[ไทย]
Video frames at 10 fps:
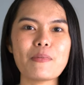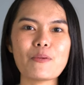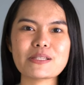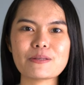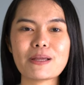
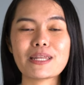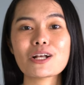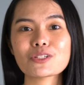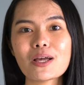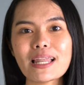ไม่ว่าจะเป็น
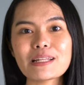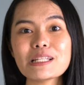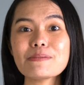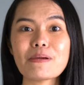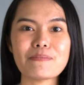ทั้งช็อกโกแลต
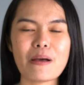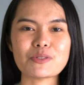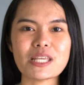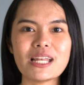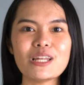ที่เป็นแบ
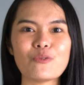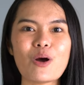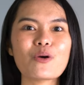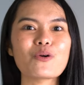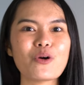บชิ้นหรือ
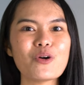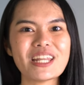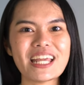ว่าโกโก้